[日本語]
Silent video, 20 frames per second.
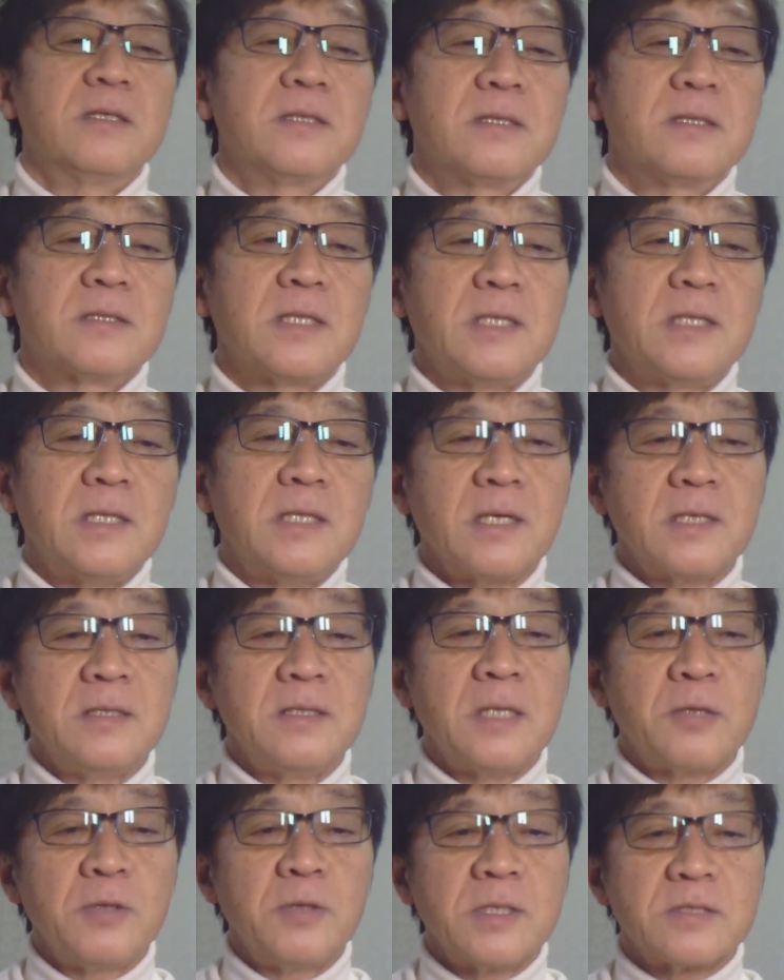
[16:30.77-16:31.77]
ただなんかな
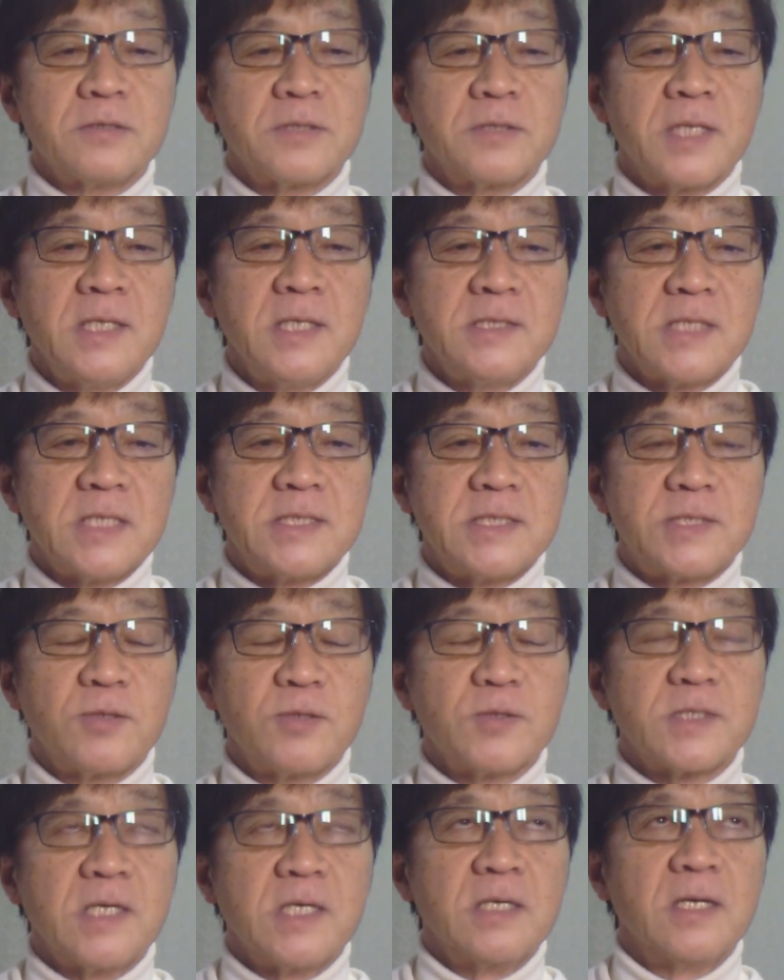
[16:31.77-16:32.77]
んとなく現在市長
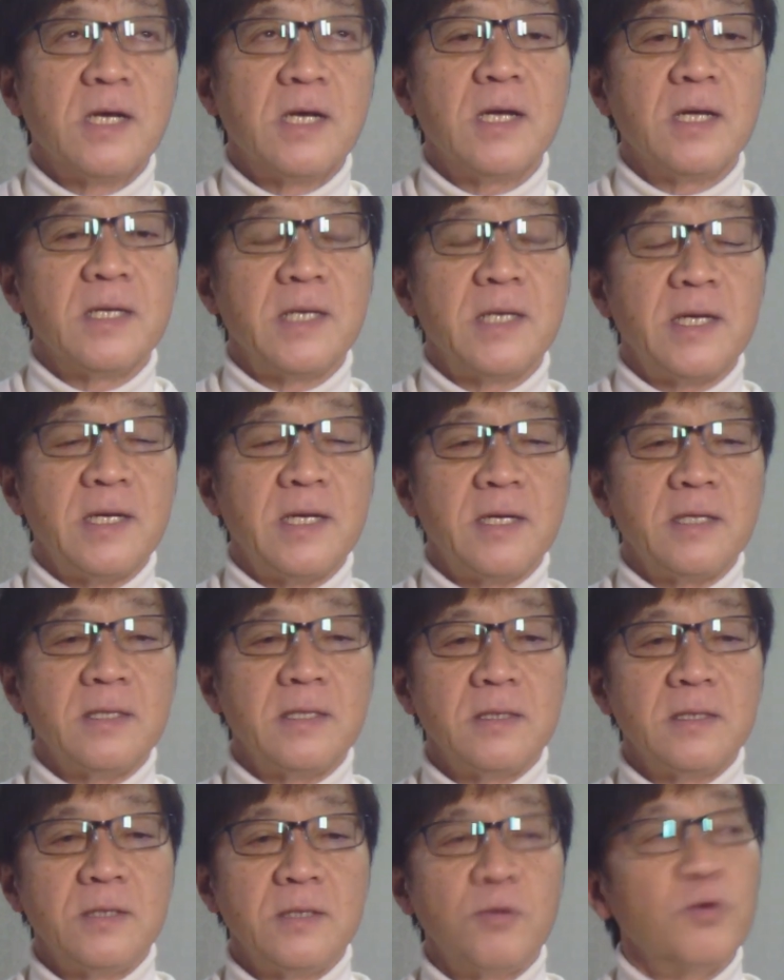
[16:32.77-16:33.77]
さんが、
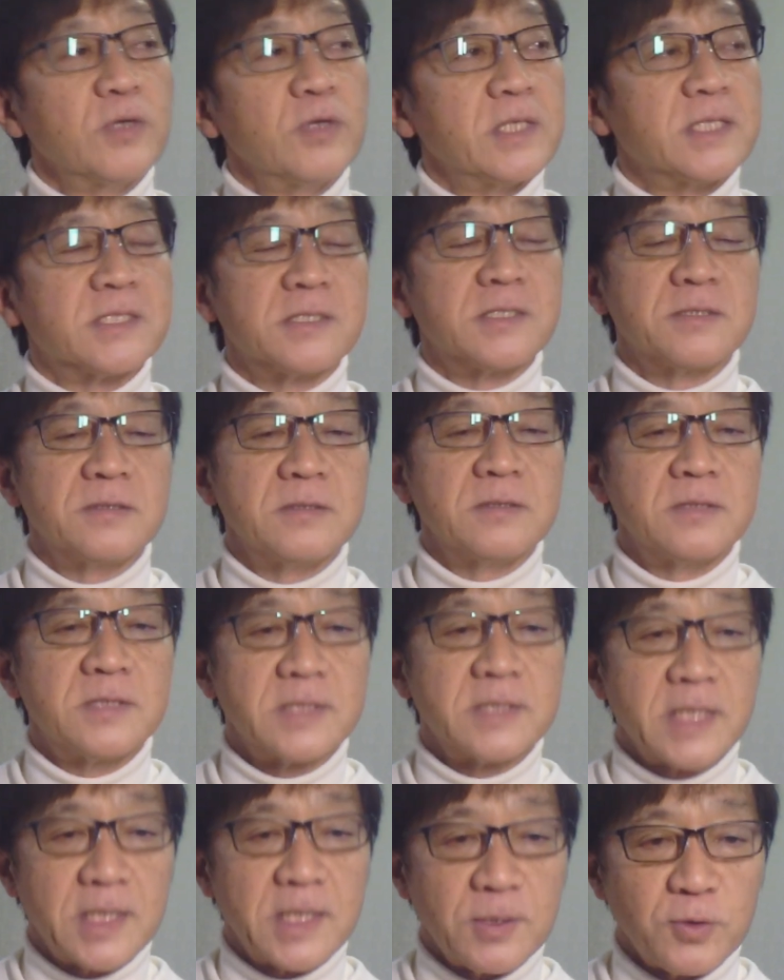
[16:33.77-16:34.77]
えー、4期続
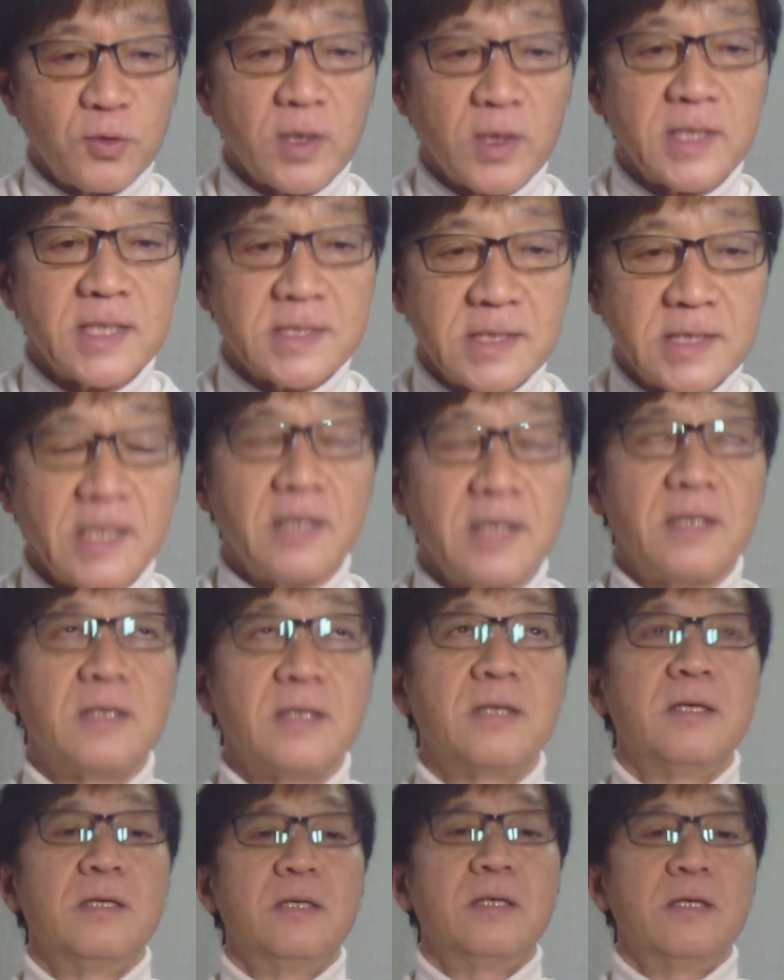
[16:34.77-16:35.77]
けてるとかですね
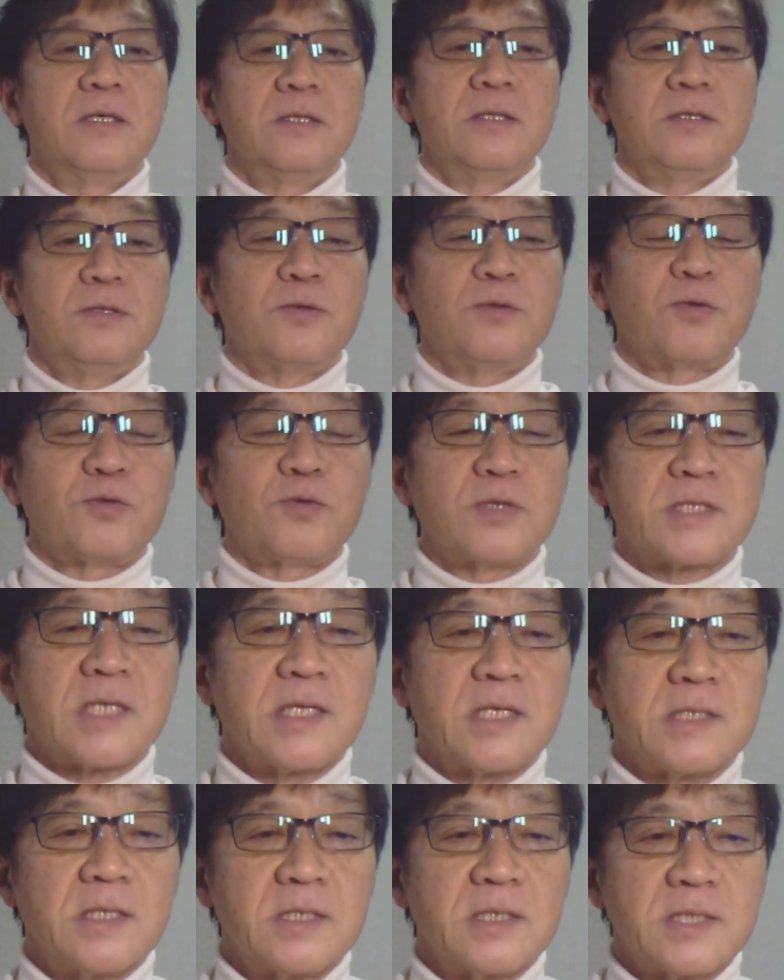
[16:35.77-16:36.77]
いうことしか
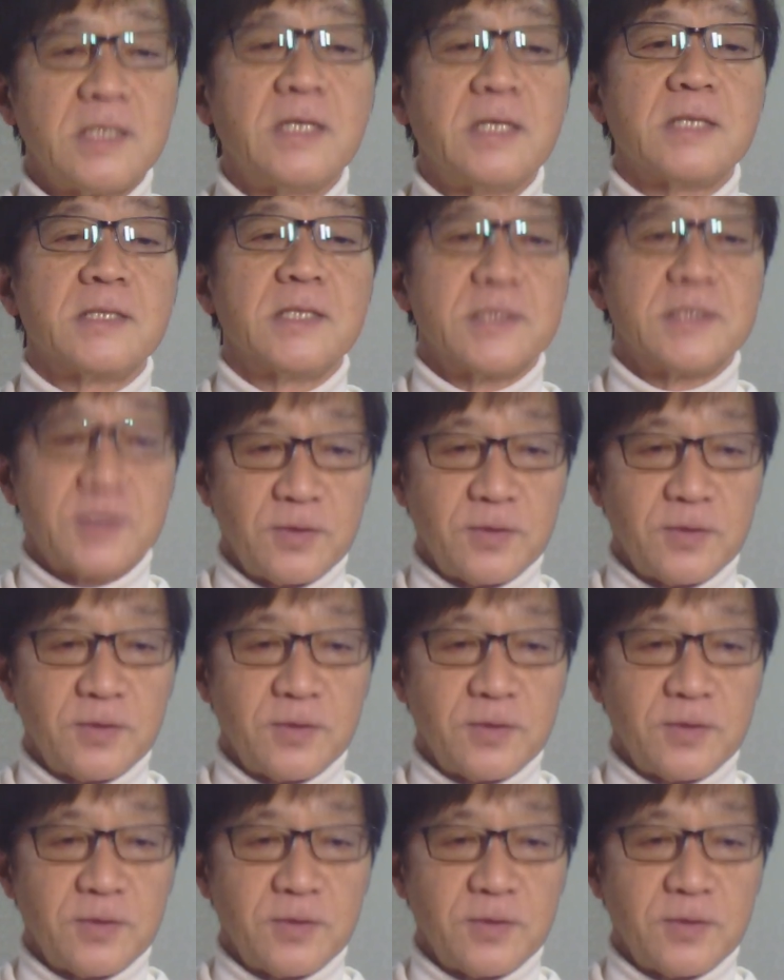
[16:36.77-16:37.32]
知らなかったんですよ。